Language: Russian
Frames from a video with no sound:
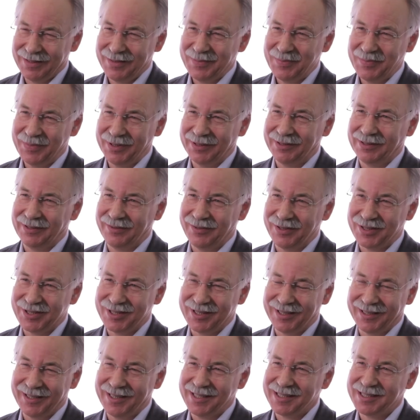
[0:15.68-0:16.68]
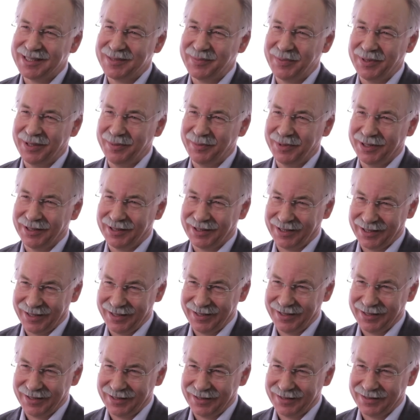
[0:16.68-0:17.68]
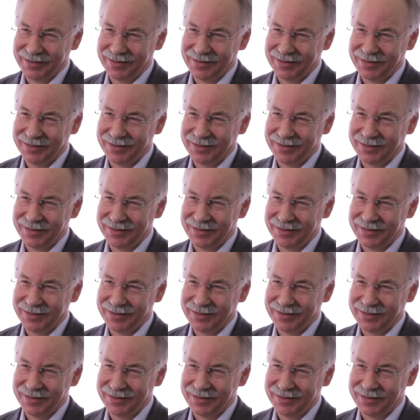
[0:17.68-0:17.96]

подтверждена экспериментально,